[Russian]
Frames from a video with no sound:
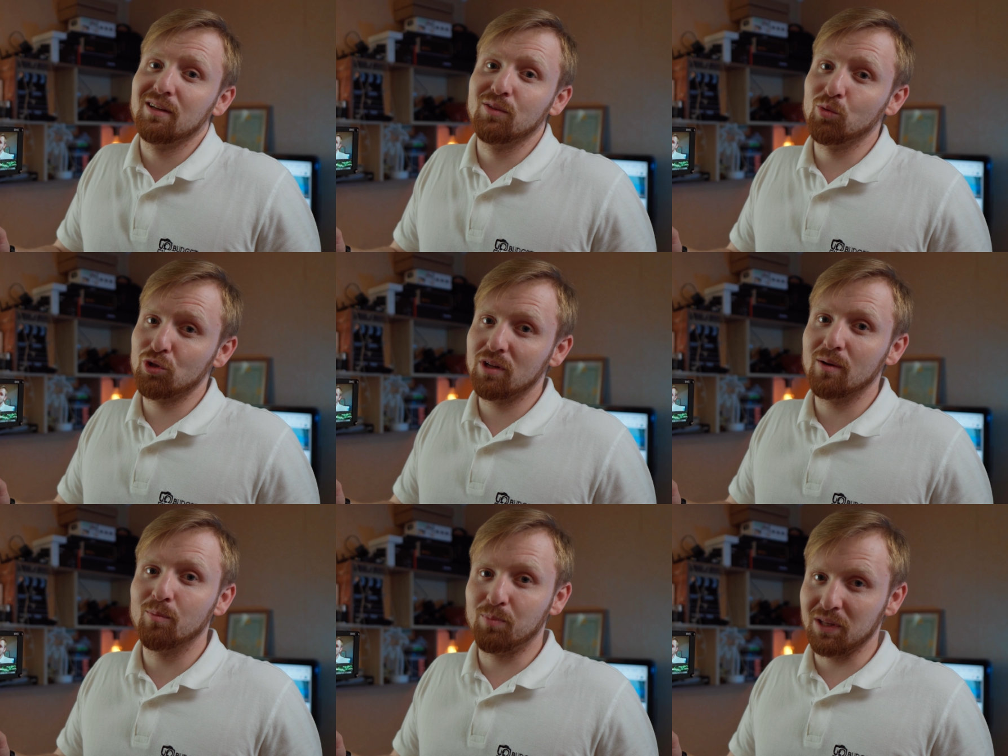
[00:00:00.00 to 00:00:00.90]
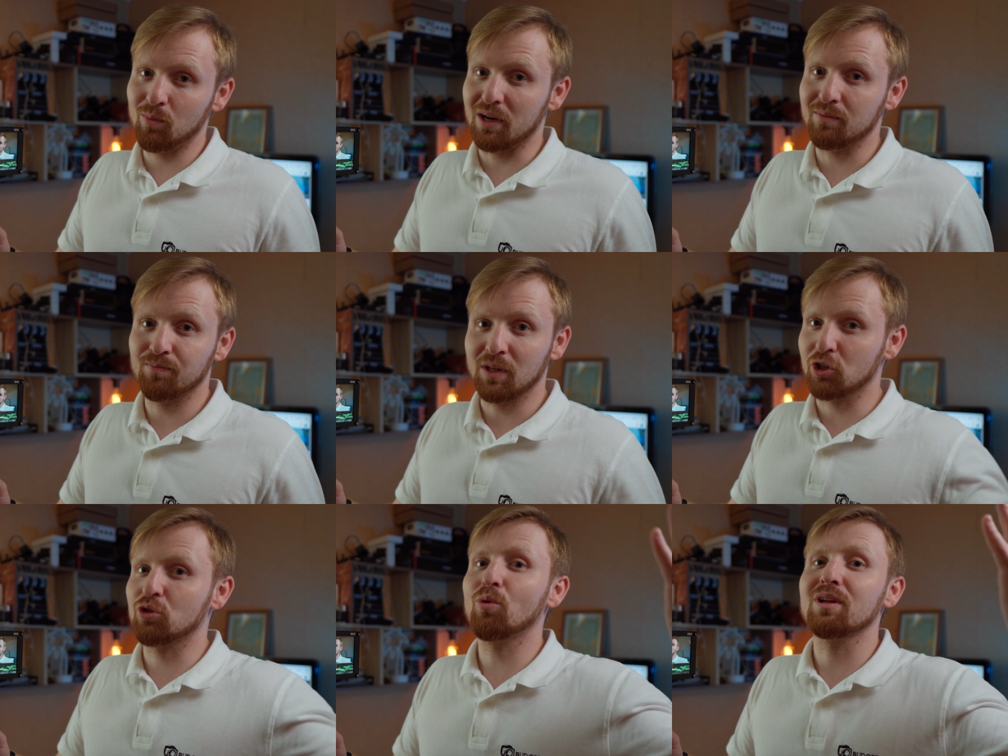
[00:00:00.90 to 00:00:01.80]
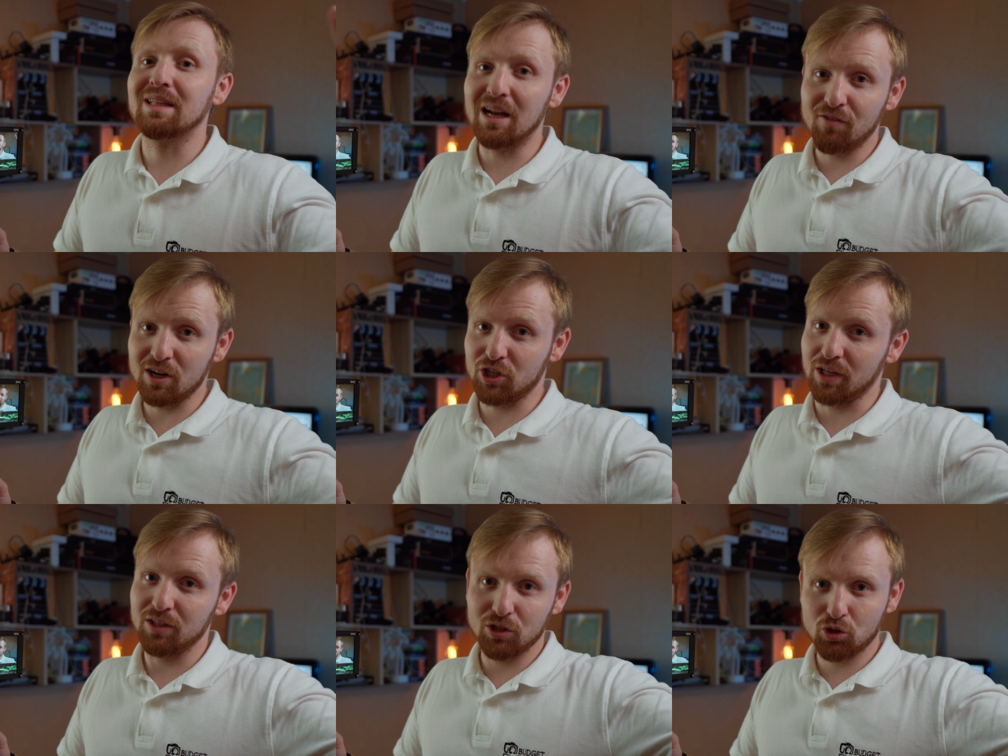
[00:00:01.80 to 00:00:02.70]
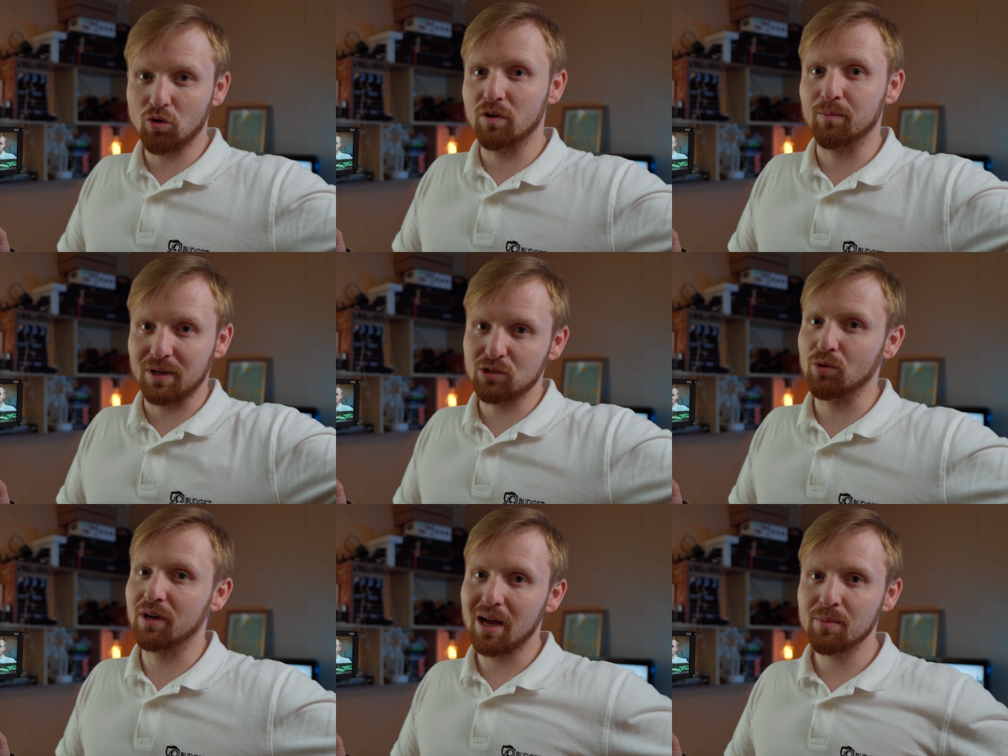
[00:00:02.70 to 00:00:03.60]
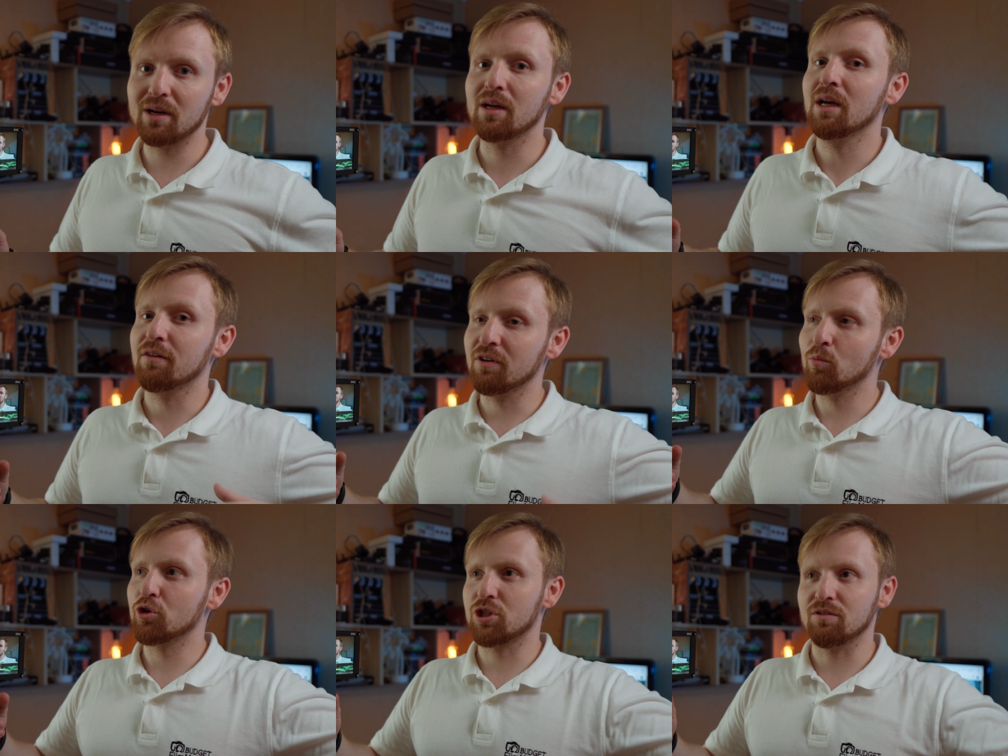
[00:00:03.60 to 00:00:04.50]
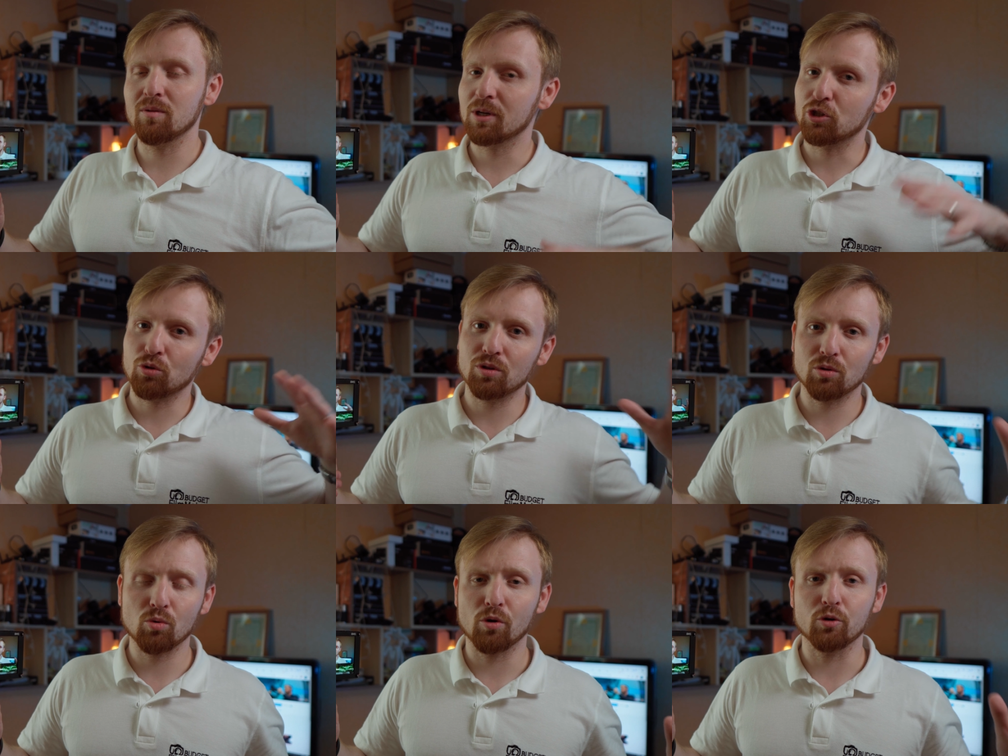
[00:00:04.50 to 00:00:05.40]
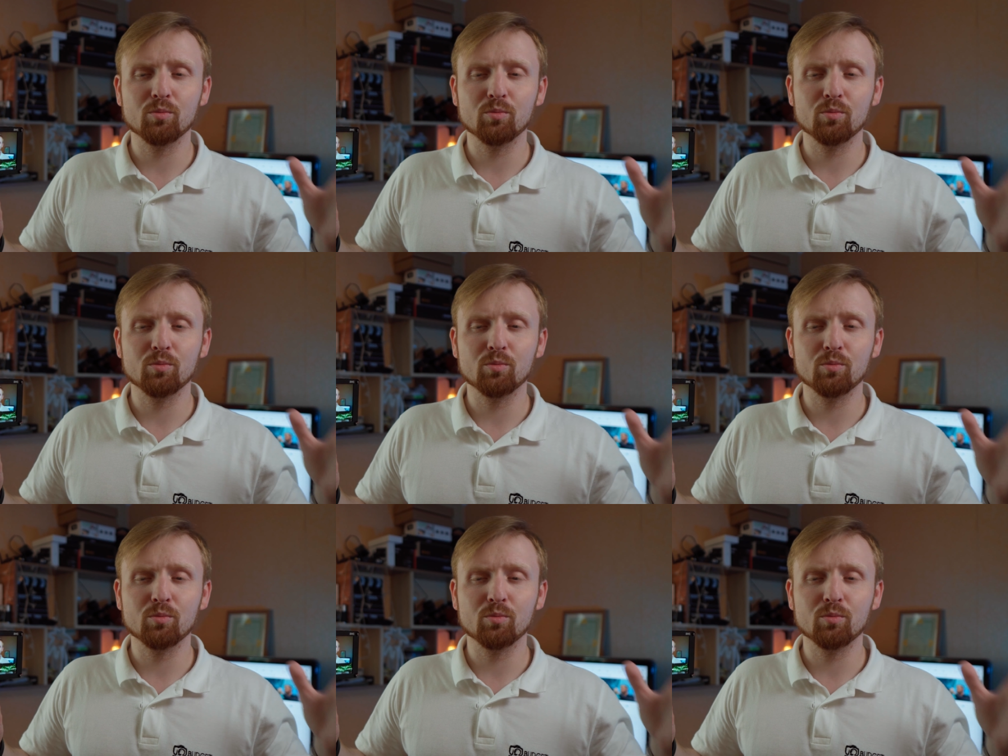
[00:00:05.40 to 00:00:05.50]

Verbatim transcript: нужно понимать что для вашей дешевой, простой камеры вы можете выбрать что-то другое.